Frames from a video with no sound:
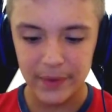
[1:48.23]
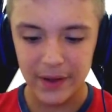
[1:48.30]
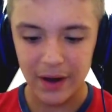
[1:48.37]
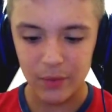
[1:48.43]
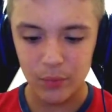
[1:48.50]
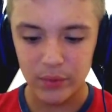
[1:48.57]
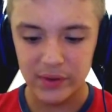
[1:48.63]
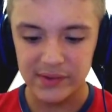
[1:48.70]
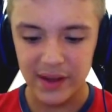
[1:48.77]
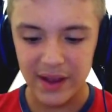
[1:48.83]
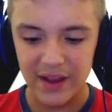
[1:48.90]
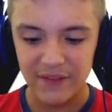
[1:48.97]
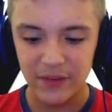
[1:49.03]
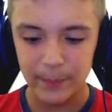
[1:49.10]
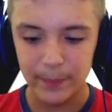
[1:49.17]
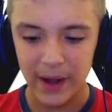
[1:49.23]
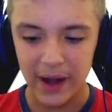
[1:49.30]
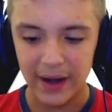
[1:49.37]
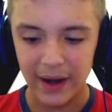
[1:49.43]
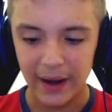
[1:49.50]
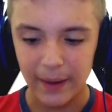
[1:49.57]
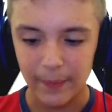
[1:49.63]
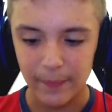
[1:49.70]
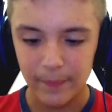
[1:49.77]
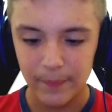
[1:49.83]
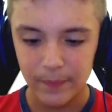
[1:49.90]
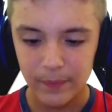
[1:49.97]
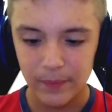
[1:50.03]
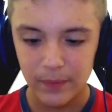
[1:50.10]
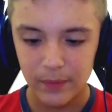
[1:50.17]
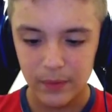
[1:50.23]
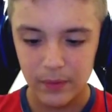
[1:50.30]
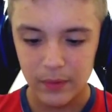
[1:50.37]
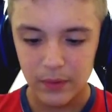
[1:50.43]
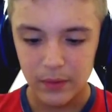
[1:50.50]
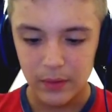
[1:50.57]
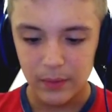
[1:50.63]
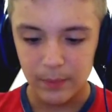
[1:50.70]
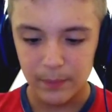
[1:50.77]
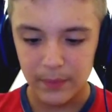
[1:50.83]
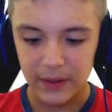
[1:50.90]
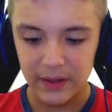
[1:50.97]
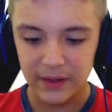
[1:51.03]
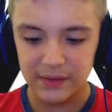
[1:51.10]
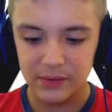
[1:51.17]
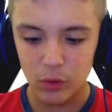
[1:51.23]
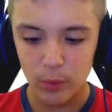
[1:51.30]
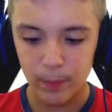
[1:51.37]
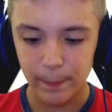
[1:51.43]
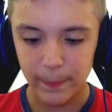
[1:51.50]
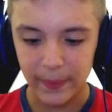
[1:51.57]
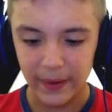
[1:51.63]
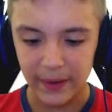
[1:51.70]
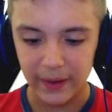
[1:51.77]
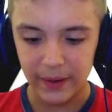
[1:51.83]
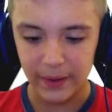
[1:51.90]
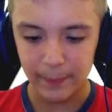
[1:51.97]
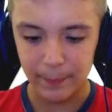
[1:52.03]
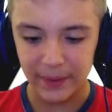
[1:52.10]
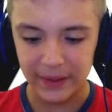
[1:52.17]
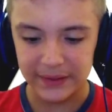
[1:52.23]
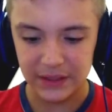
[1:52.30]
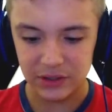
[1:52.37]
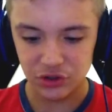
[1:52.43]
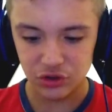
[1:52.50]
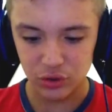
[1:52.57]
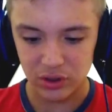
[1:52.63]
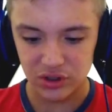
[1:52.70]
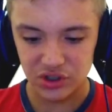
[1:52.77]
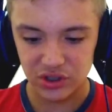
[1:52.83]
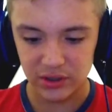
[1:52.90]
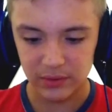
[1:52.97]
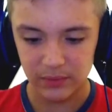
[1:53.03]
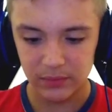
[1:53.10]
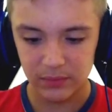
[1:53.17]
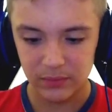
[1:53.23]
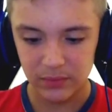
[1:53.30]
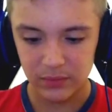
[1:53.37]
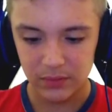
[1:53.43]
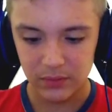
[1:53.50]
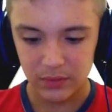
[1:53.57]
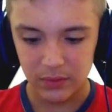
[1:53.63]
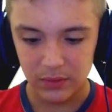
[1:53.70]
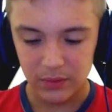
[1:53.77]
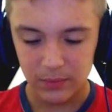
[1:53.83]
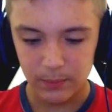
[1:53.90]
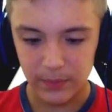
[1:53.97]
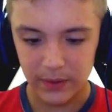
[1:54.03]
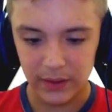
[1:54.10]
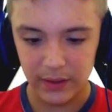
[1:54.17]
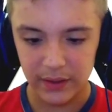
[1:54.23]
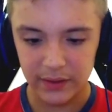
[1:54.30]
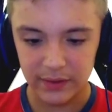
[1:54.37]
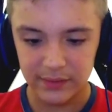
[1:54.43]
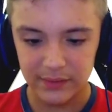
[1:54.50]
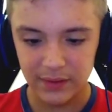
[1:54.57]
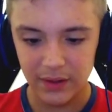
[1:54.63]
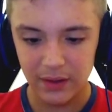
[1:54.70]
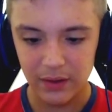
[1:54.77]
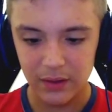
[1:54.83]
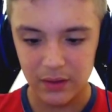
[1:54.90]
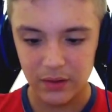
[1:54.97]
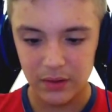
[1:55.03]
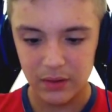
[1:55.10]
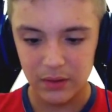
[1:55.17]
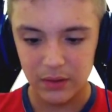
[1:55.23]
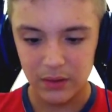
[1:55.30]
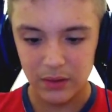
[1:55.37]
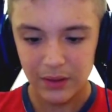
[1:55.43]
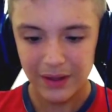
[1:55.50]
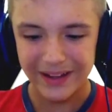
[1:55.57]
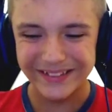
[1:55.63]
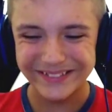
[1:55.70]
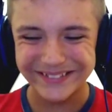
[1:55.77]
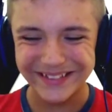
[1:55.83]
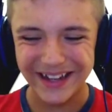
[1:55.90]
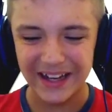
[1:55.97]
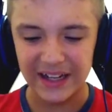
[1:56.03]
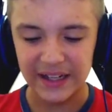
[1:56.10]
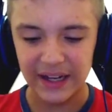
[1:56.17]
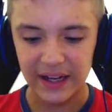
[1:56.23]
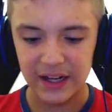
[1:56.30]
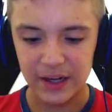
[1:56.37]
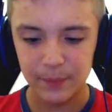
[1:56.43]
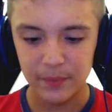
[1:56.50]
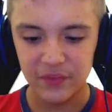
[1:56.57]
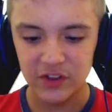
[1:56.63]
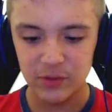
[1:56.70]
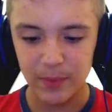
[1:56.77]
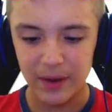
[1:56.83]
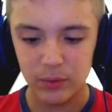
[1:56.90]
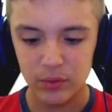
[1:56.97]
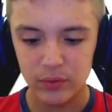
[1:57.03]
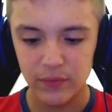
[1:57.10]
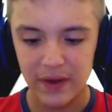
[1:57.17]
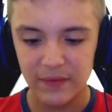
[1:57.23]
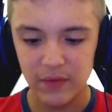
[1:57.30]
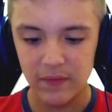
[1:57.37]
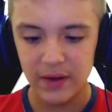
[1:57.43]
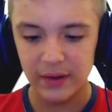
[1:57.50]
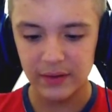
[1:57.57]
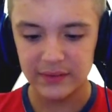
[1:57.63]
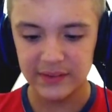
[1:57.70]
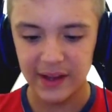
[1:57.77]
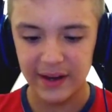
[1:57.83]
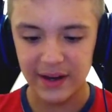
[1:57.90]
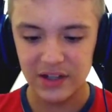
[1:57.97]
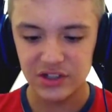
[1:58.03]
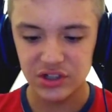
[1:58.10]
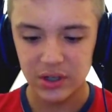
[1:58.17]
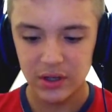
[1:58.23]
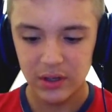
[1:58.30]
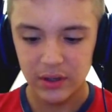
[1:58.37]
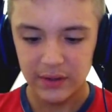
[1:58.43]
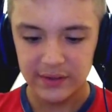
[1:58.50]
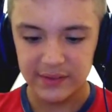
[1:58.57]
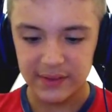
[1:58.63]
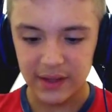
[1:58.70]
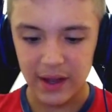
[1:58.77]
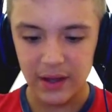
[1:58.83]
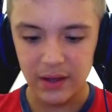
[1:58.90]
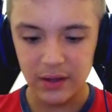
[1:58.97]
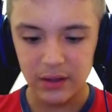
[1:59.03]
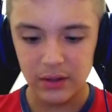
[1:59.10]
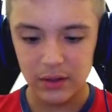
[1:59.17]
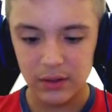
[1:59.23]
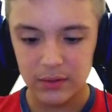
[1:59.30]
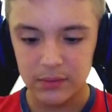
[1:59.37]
Primeira coisa é vir pra cá. Beleza? Opa, guarda-shotgun. Beleza. Ai, caramba, fiz barulho. Vai, vai, sai, caixa. Sai.